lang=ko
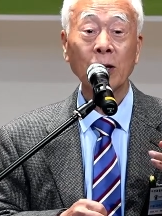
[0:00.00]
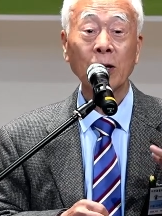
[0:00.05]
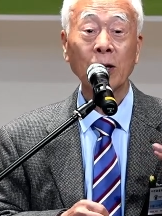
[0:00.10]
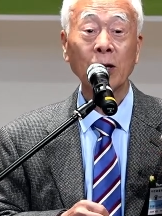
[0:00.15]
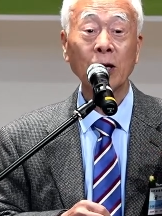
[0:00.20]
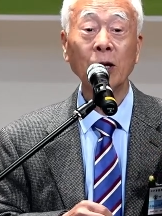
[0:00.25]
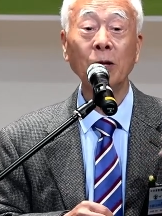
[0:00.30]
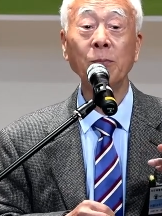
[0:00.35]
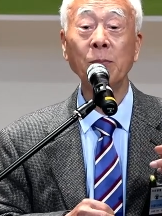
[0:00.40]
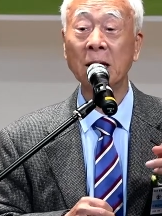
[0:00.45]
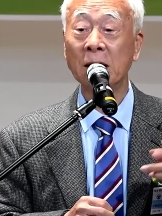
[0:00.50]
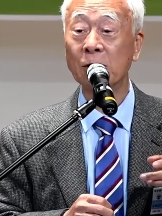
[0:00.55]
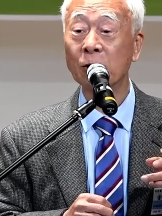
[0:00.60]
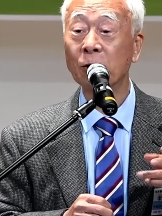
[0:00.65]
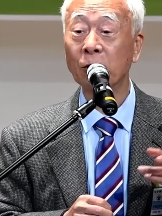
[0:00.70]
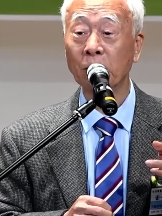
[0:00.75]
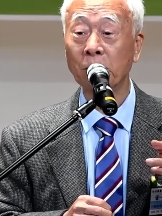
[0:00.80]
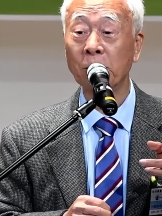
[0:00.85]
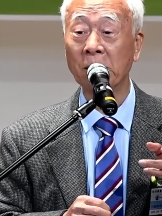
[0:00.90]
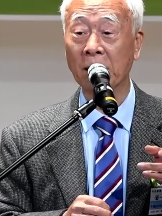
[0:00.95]
현미죠,
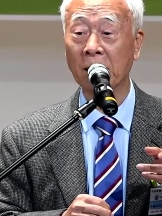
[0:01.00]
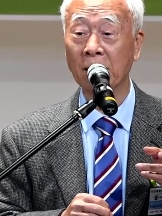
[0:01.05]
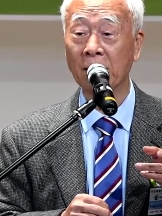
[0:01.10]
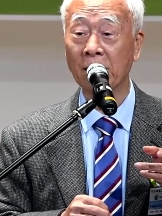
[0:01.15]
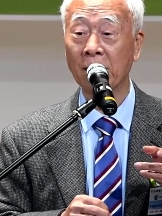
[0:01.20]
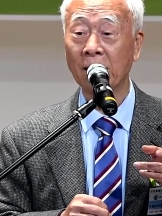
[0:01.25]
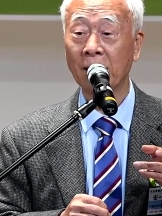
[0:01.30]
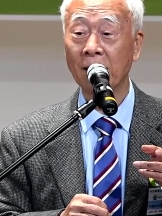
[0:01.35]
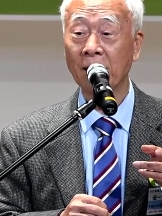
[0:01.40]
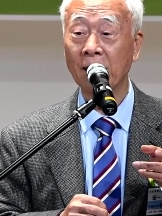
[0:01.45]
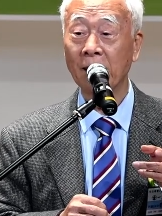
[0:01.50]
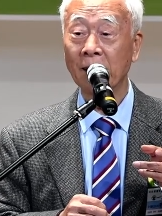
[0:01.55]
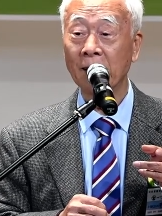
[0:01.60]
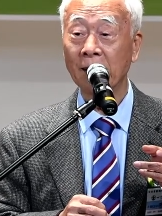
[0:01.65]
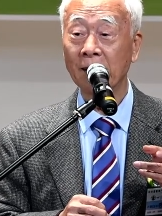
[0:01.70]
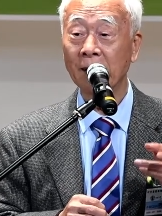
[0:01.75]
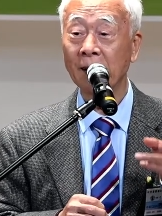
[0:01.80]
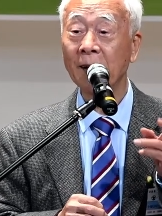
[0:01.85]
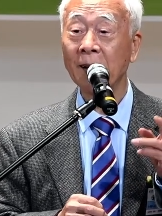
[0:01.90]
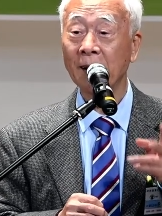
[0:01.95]
현미.
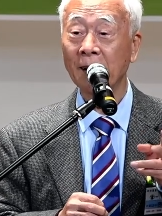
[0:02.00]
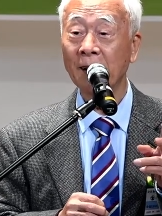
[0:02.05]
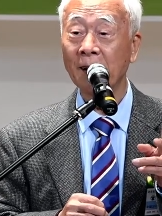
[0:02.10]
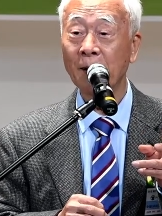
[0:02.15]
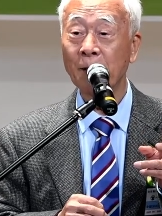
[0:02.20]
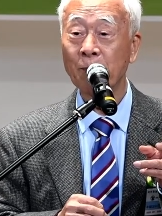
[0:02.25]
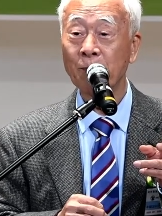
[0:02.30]
예?